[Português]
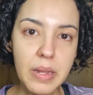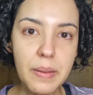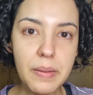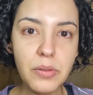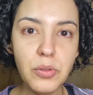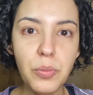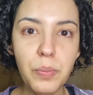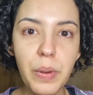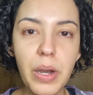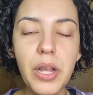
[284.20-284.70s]

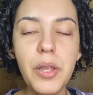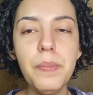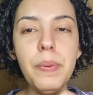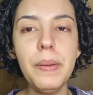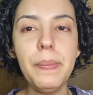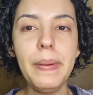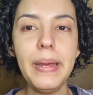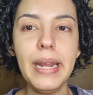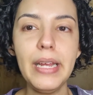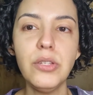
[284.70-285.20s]
do banho,
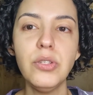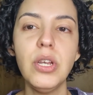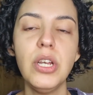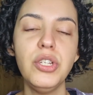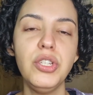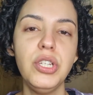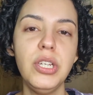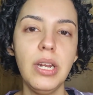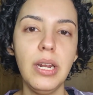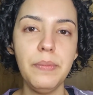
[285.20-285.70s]
preparar a sua
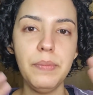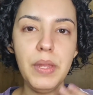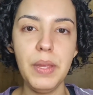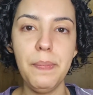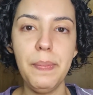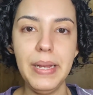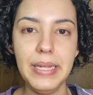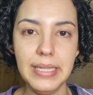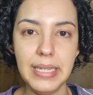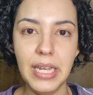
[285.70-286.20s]
argila e
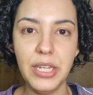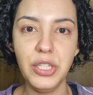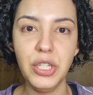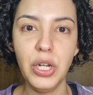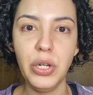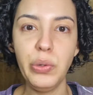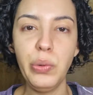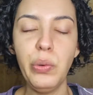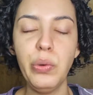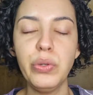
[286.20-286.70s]
passar a argila
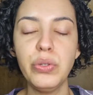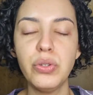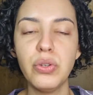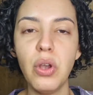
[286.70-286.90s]
no rosto.